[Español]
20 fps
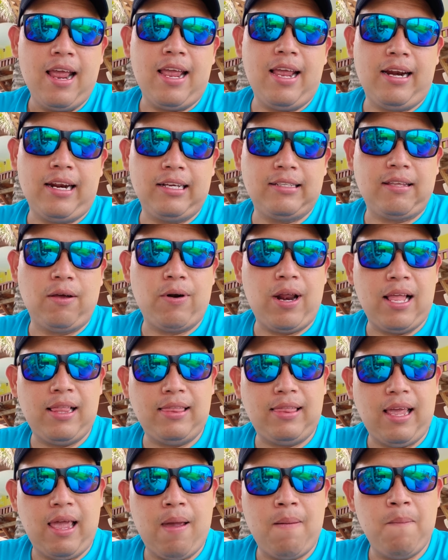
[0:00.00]
y
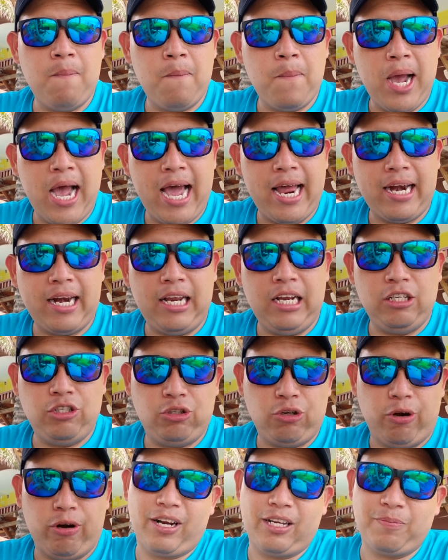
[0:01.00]
restaurante Mar y
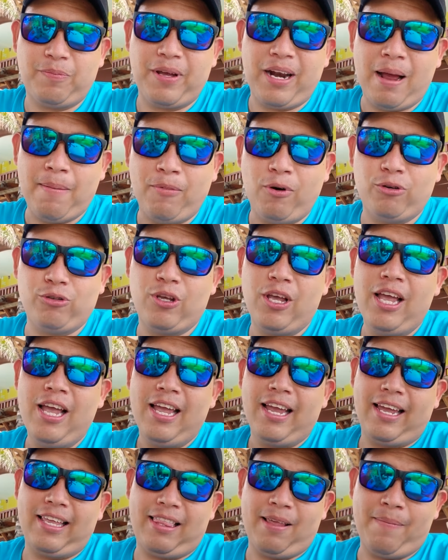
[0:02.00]
Sol. Esperamos
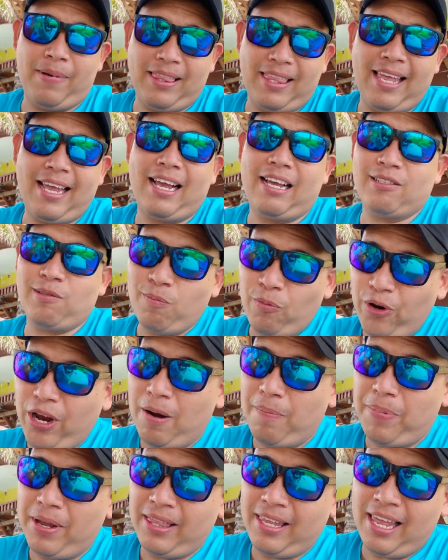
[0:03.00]
que te mantengas muy
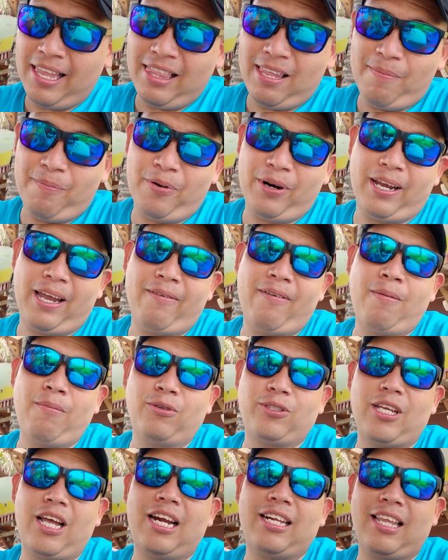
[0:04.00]
al pendiente porque
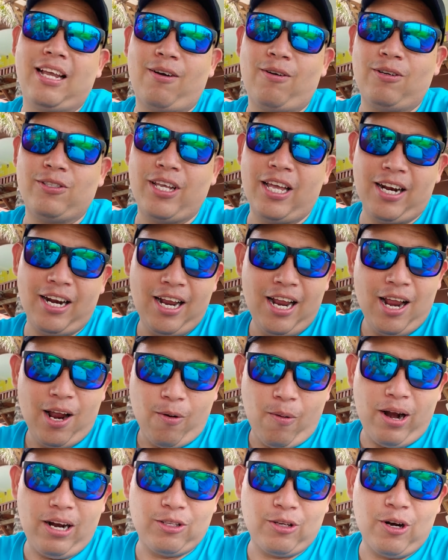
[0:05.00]
vamos a darte a conocer
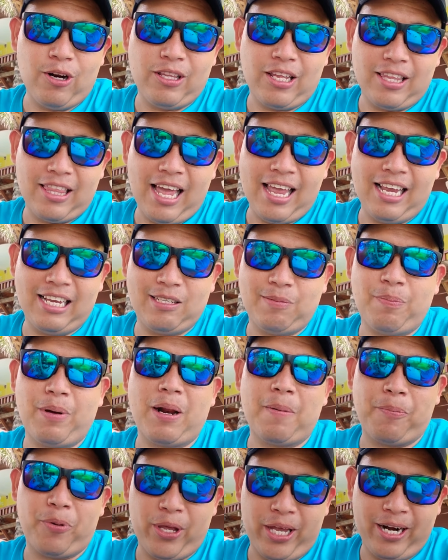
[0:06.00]
cuáles son los detalles
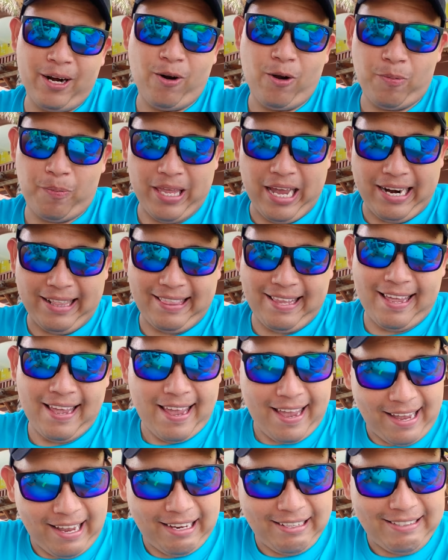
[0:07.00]
para poder hospedarte
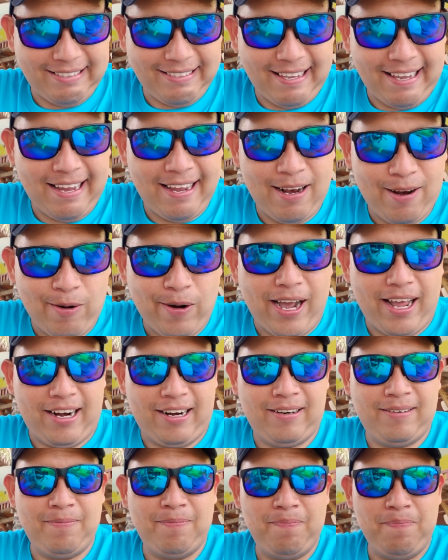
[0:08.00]
en este lugar.
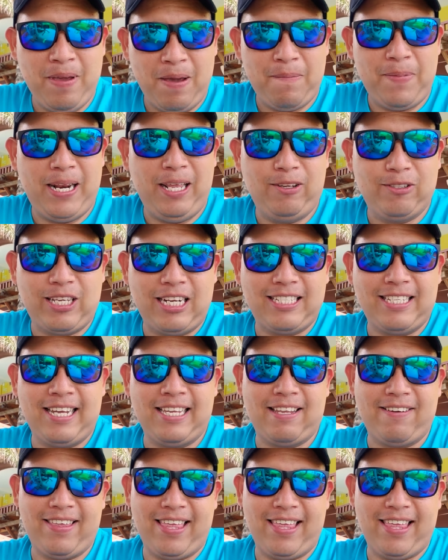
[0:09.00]
Bienvenidos al siguiente